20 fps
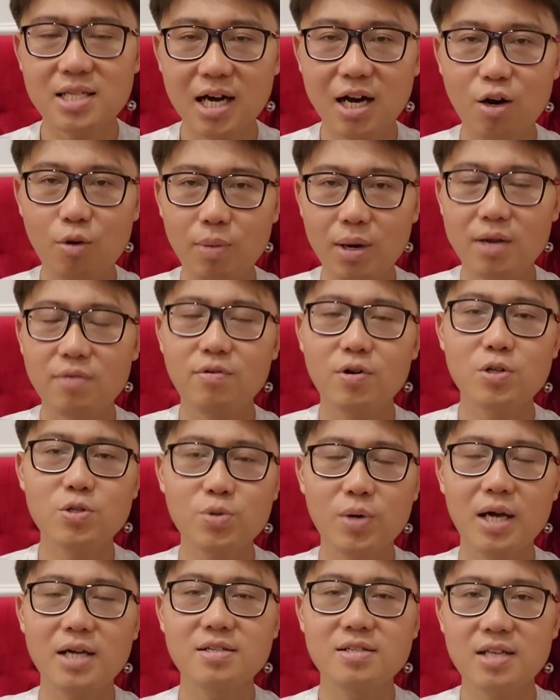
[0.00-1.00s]
Jangan lupa di follow
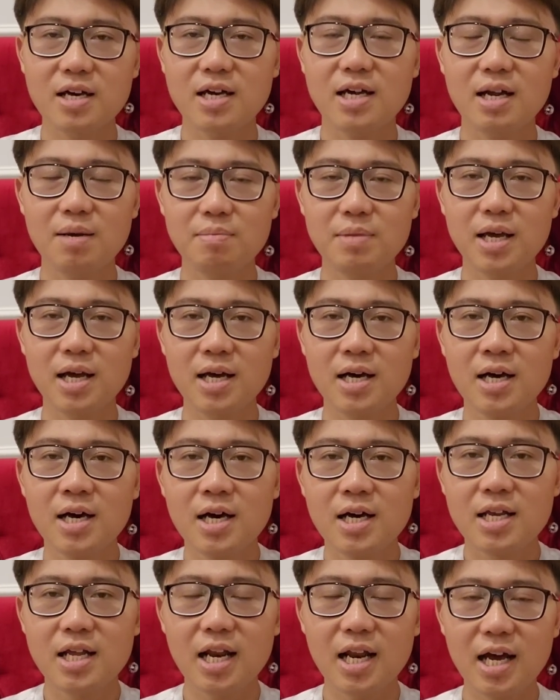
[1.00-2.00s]
juga Instagramnya.
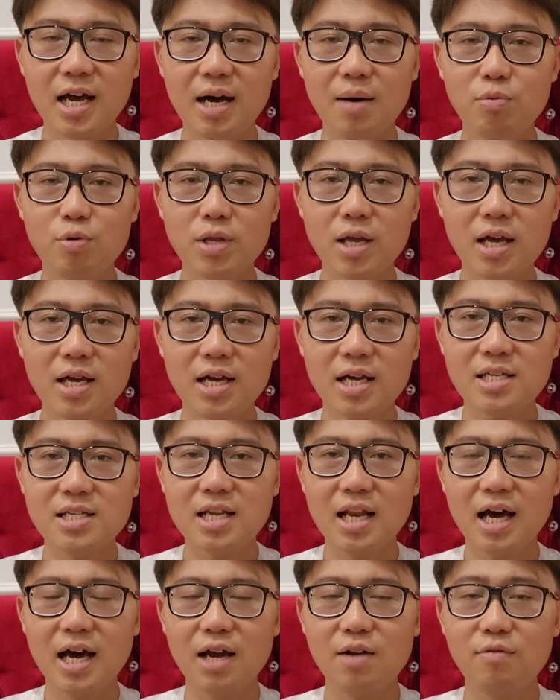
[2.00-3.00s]
Dan yang gak punya
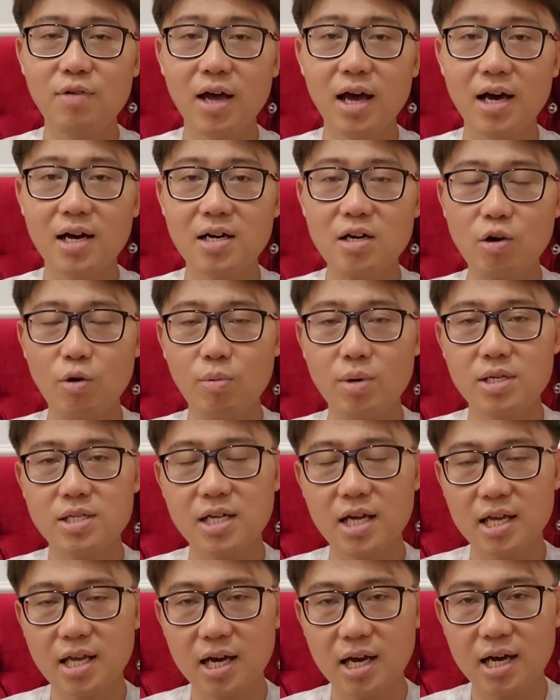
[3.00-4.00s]
IG silahkan WA ke nomor
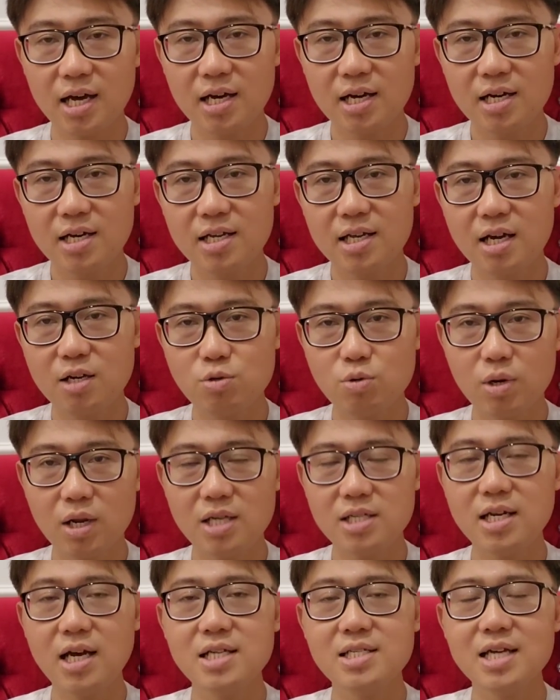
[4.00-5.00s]
saya yang
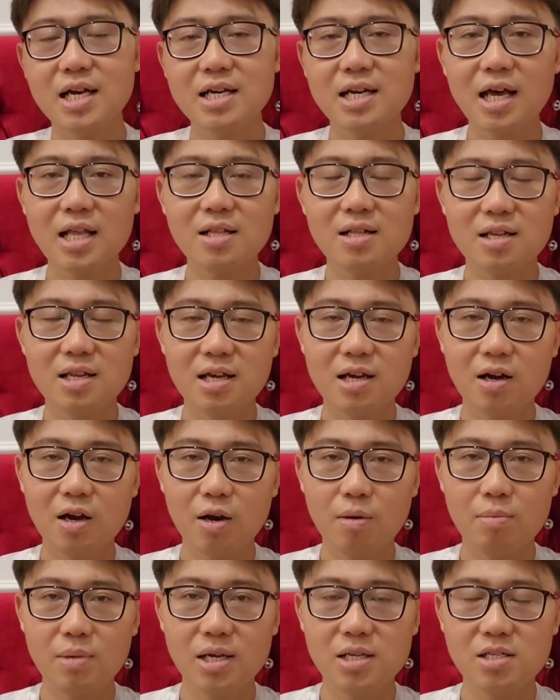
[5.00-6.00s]
sudah saya catat di
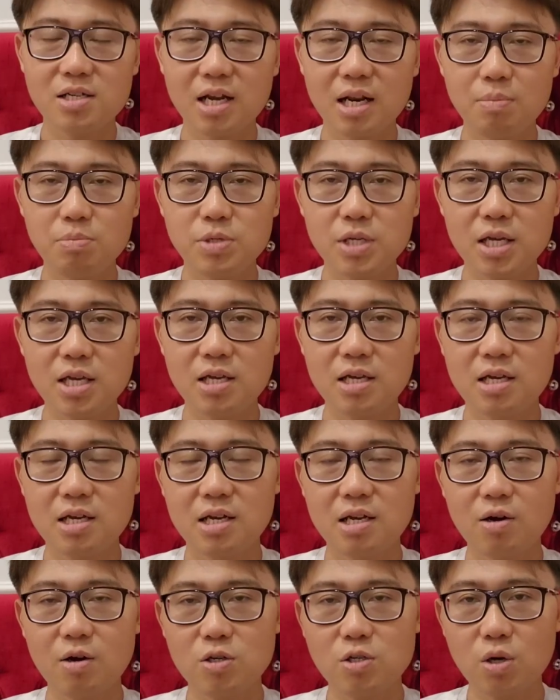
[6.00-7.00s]
kolom deskripsi
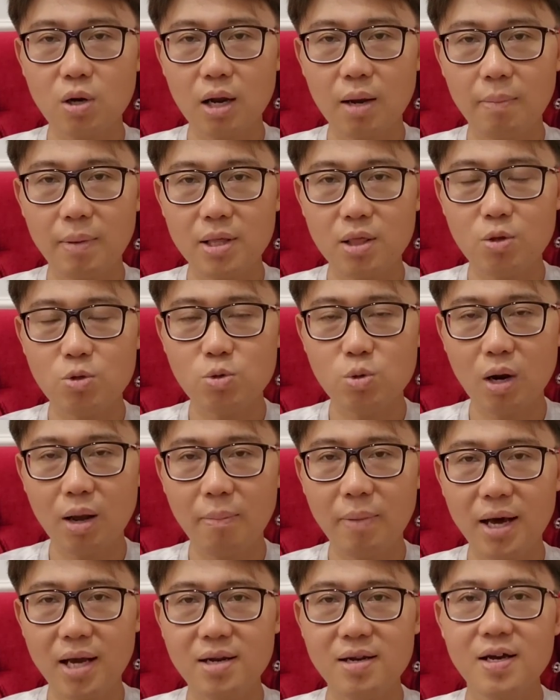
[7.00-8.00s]
di
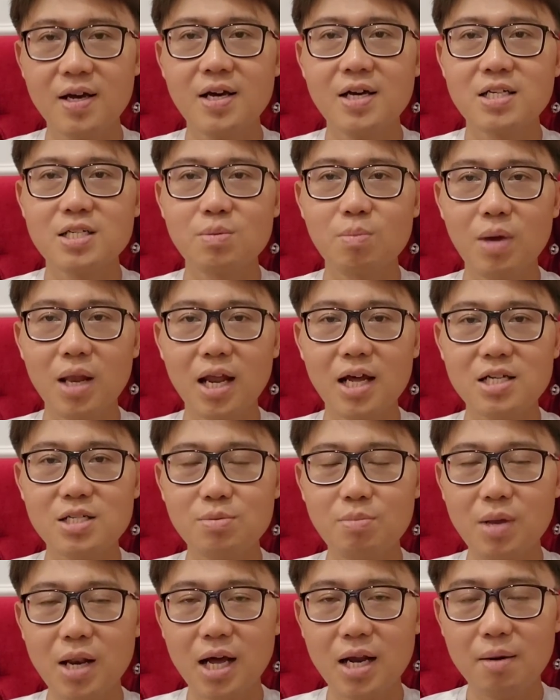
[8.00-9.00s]
0878
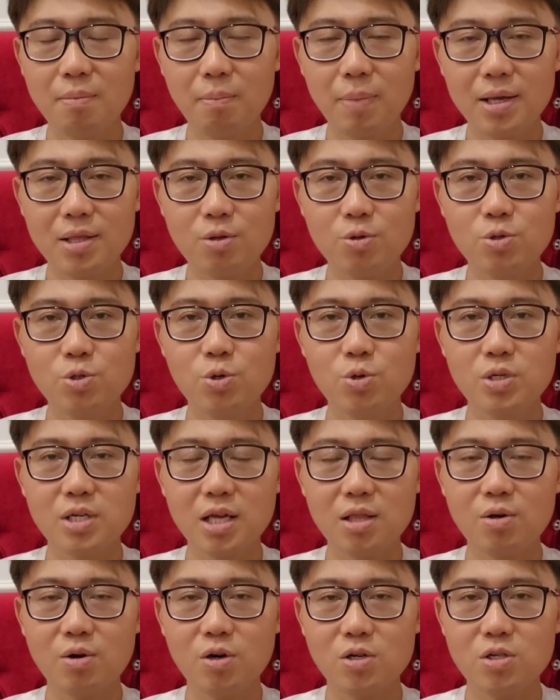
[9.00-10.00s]
9947
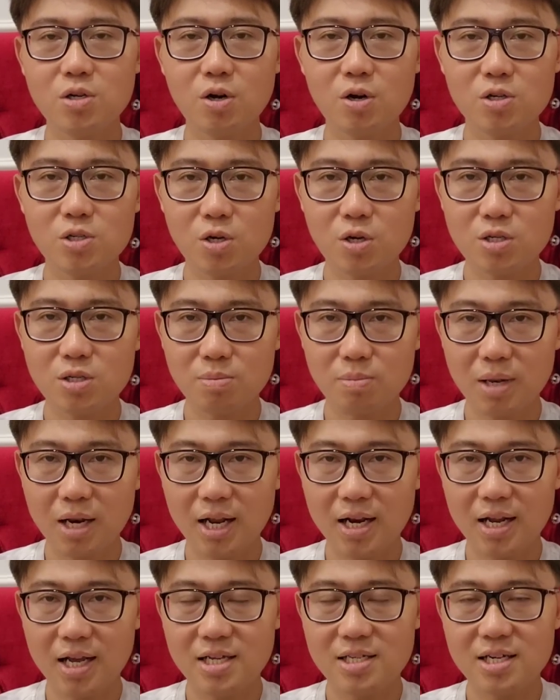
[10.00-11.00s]

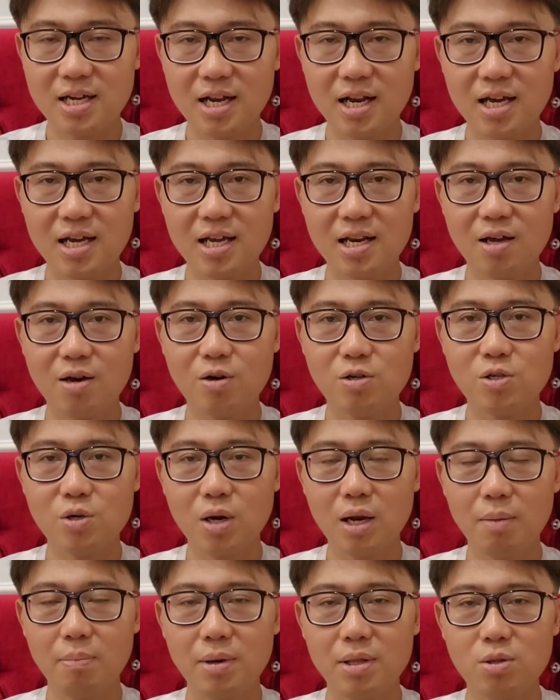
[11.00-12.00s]
1009 ya. Sekali lagi di
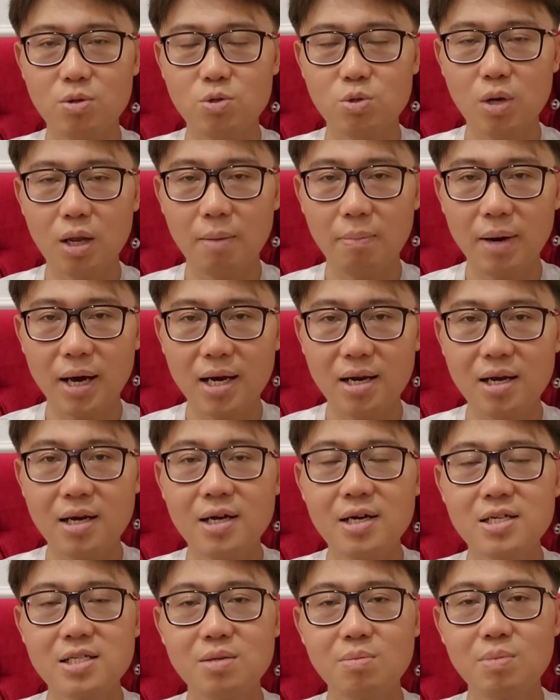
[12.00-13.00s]

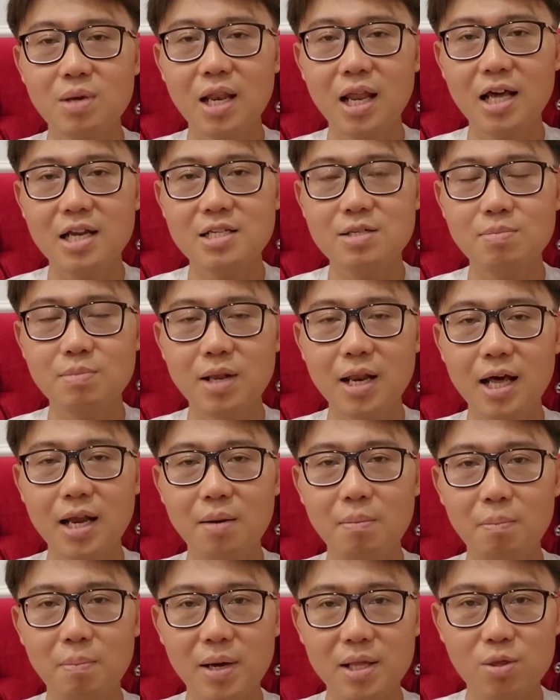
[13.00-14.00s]
0878
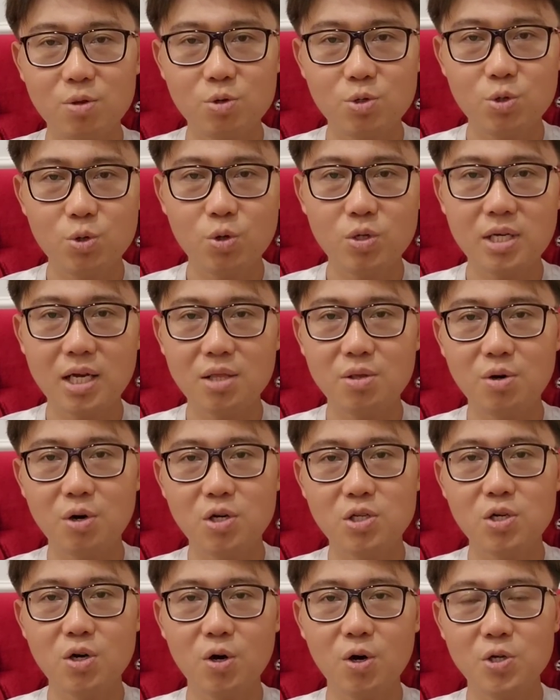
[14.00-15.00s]
9947
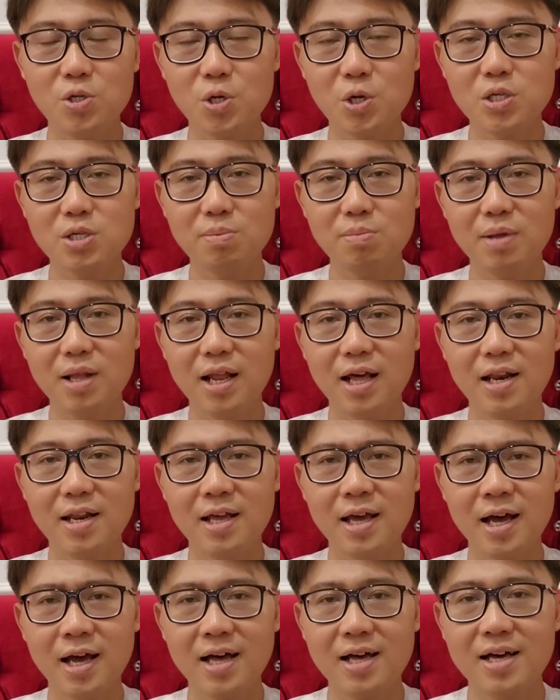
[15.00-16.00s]
1009
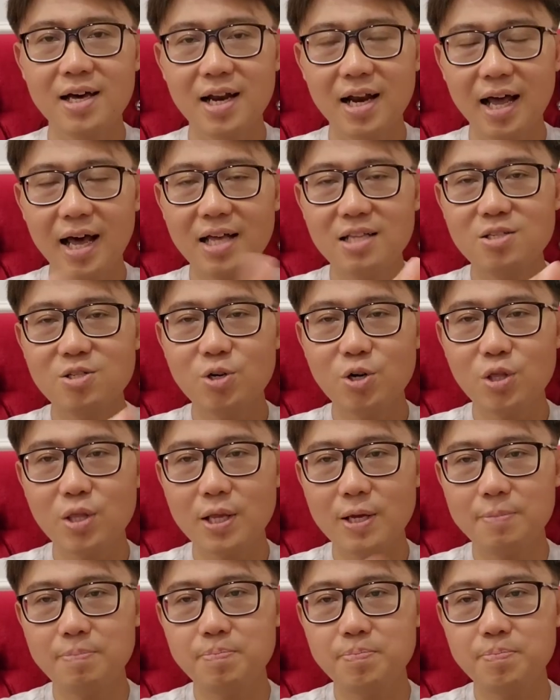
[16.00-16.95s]
ya. Lanjut.